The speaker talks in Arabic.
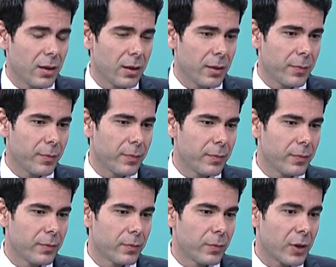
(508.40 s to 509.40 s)
آه
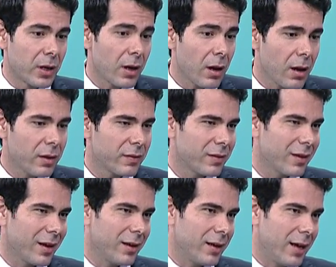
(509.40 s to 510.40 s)
بالراس
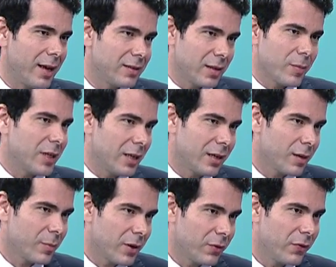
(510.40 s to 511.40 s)
حسب قد إيه
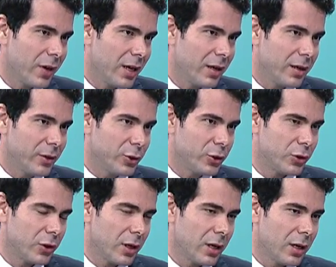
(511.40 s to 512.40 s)
كبر الفالج
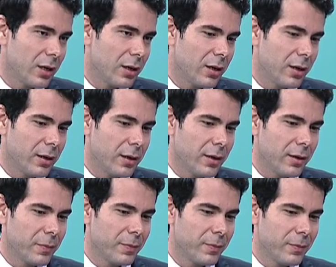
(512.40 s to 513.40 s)

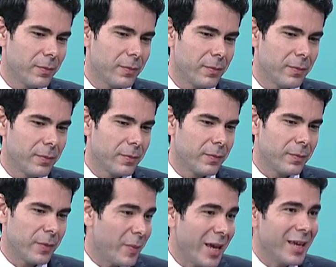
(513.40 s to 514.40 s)
آه،
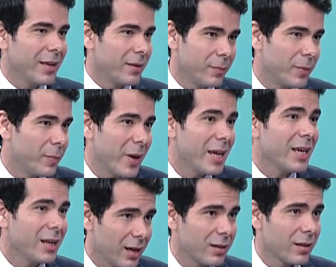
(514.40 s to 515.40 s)
ببين
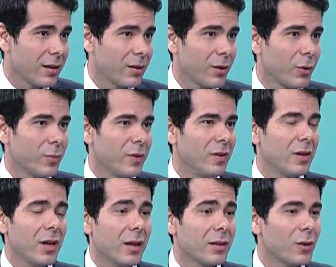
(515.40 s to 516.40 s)
ببين اكثر او
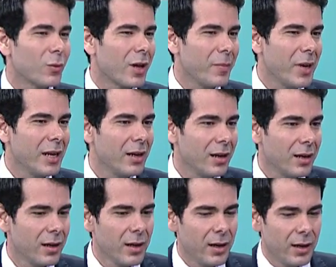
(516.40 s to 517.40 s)
بصير اكثر
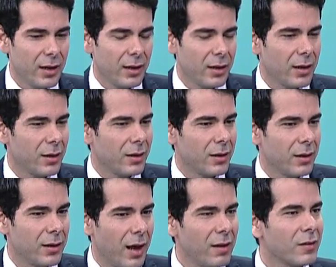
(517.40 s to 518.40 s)
وكمان
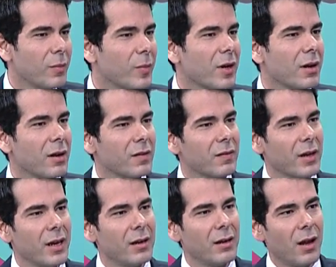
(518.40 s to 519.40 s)
العصب بالراس
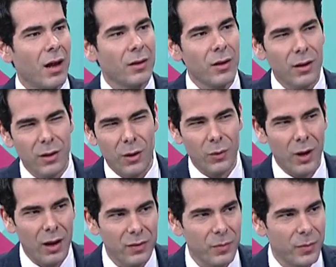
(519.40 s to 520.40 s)
غير العضل او
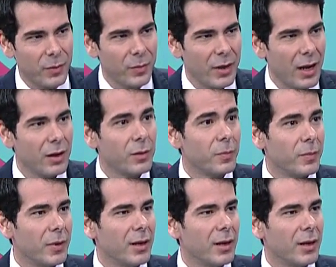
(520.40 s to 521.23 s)
العصب بالقلب